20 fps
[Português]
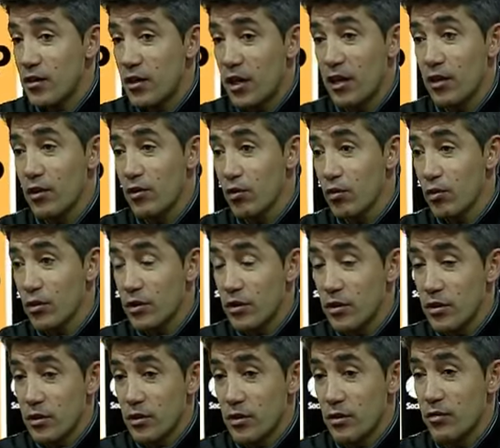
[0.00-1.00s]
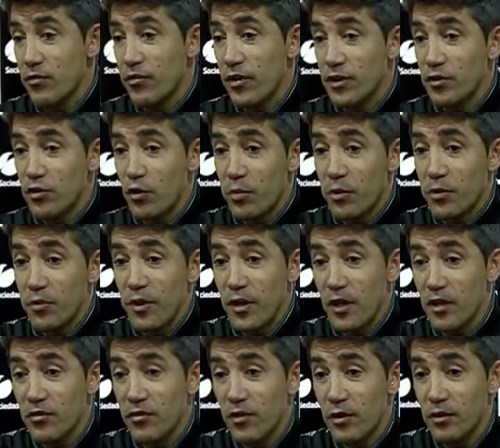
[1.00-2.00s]
treinadores, não falo só por mim,
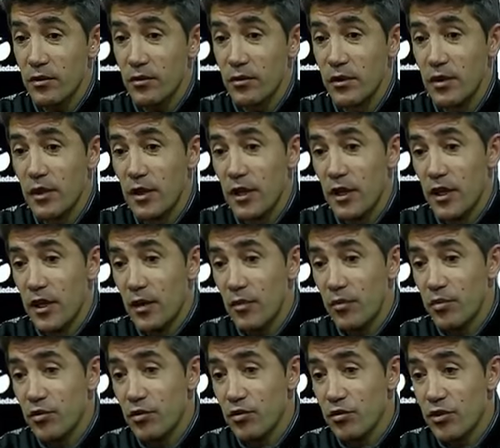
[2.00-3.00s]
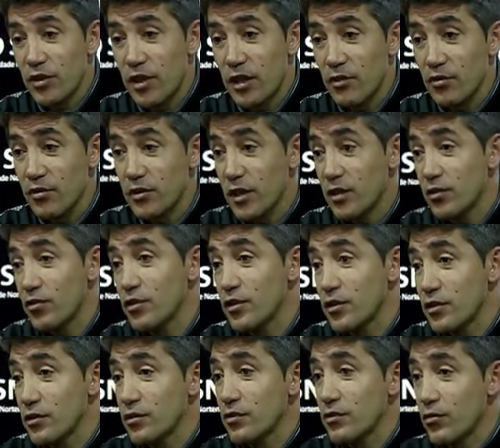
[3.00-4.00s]
acho que falo por todos os treinadores, é que nós,
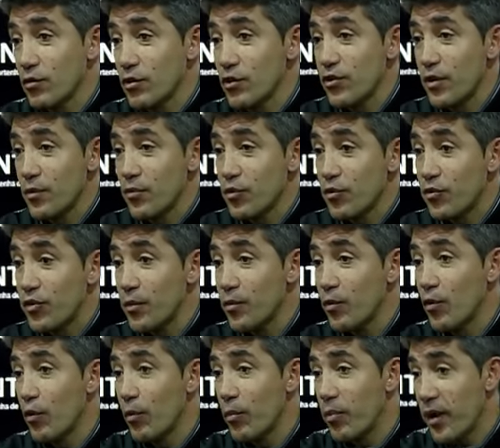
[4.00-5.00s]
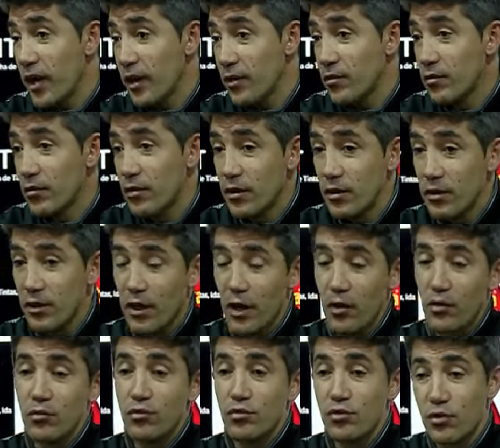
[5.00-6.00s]
nós vemos o filme completo daquilo que
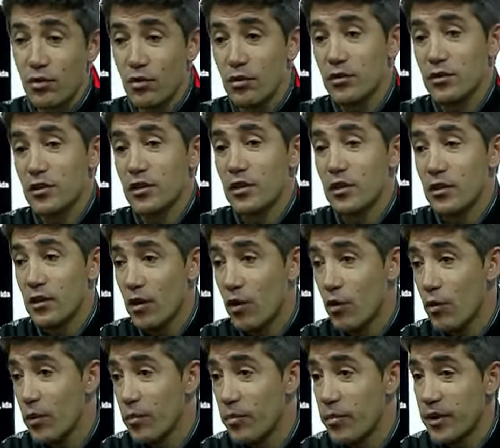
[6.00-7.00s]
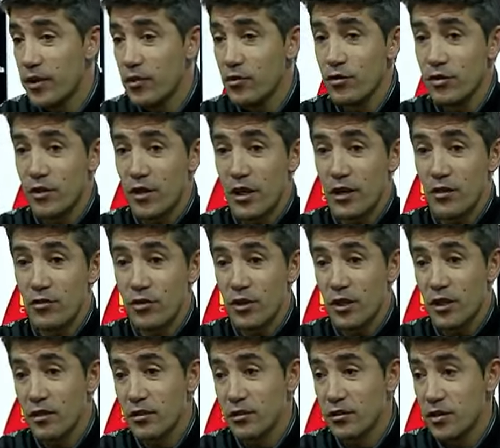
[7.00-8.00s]
é os jogos, daquilo que é o empenho nos treinos,
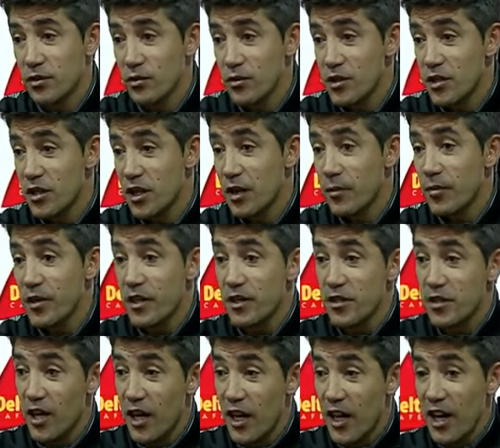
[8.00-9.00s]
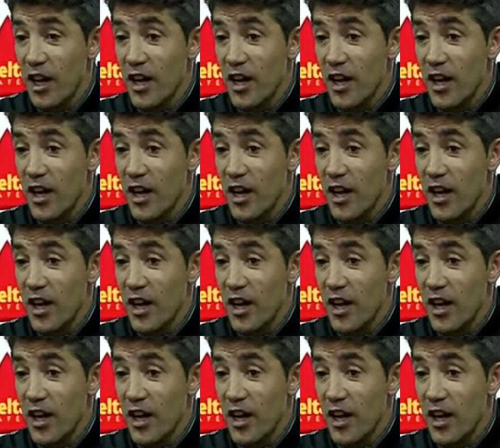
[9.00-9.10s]
daquilo que são as dinâmicas